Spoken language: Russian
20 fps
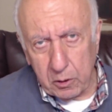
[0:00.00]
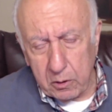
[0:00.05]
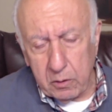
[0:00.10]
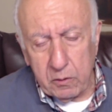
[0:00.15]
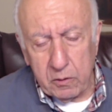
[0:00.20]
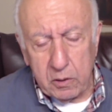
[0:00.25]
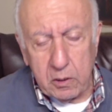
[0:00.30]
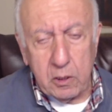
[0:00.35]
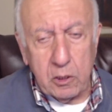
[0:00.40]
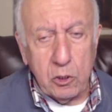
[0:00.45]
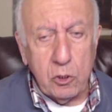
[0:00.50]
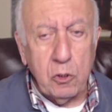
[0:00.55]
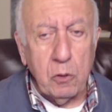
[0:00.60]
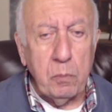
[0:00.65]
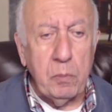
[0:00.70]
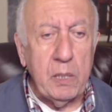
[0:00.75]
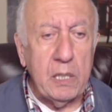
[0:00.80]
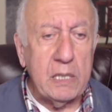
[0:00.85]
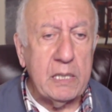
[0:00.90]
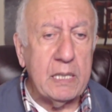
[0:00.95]
то есть еще
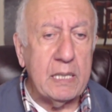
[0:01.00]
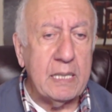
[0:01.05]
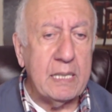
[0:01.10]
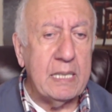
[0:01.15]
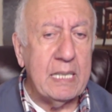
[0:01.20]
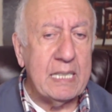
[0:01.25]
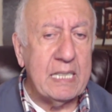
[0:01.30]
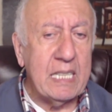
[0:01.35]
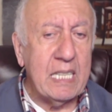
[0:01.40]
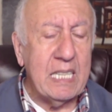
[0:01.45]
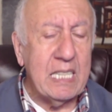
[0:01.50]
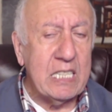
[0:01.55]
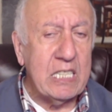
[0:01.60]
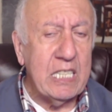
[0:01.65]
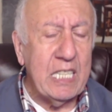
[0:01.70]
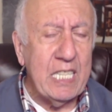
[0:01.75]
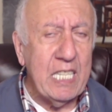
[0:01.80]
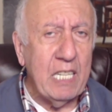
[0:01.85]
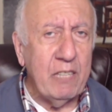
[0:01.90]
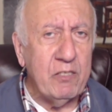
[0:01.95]
месяц, до
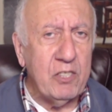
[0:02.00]
соглашения и